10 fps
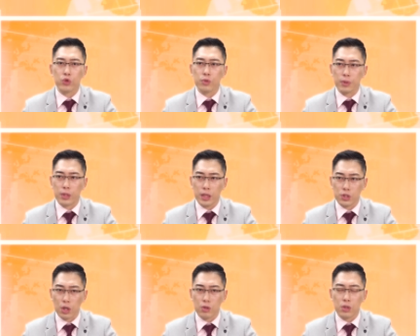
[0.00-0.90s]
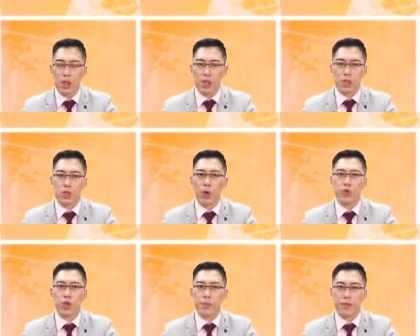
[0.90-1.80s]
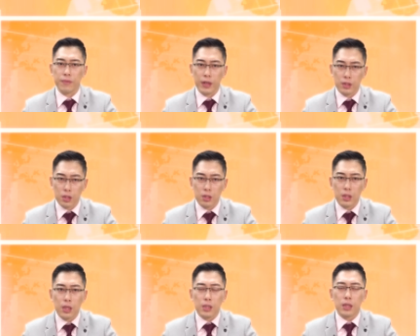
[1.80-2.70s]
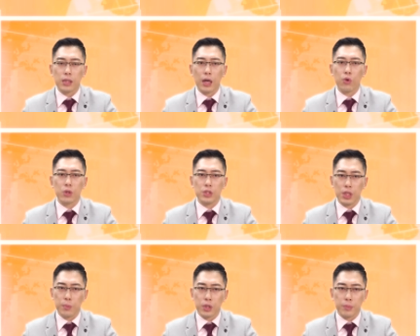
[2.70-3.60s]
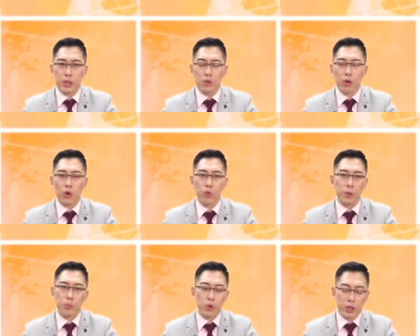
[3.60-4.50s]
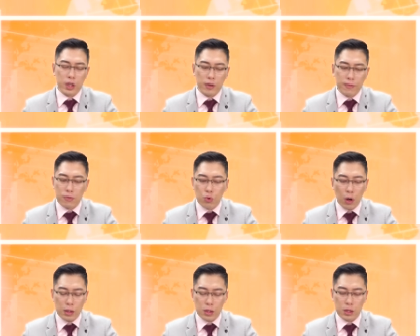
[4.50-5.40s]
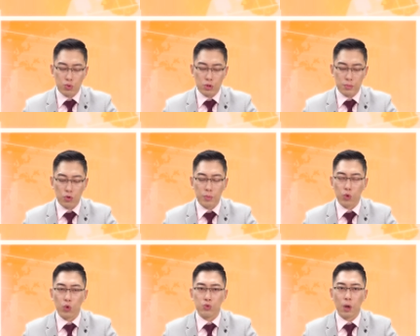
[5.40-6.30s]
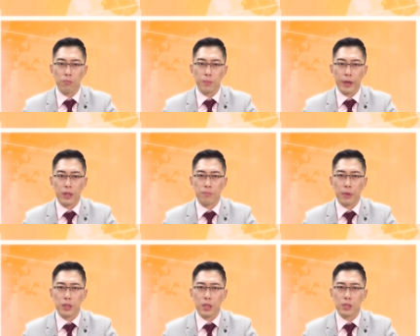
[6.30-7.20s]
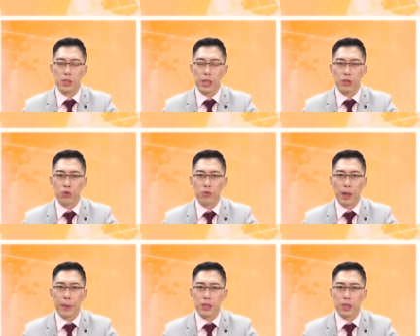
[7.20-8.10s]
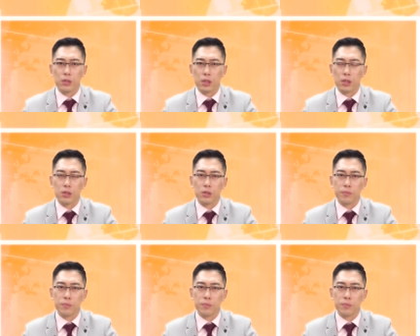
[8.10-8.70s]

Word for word: t u b e 的内容是完全免费的。那当然，我的节目里面的话，我也不会跟你很浮夸的跟你说什么我们稳赚不赔，每天当冲两百点那个